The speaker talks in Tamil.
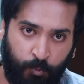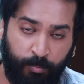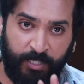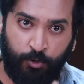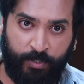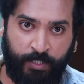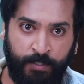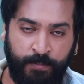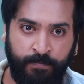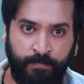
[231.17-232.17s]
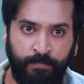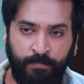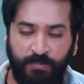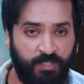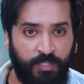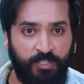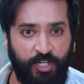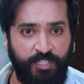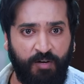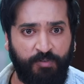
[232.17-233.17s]
நான் உண்மைய சொல்றேன் அந்த
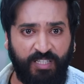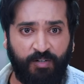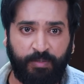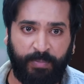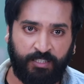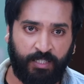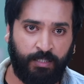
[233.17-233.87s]
ஜெனியா வந்து என்ன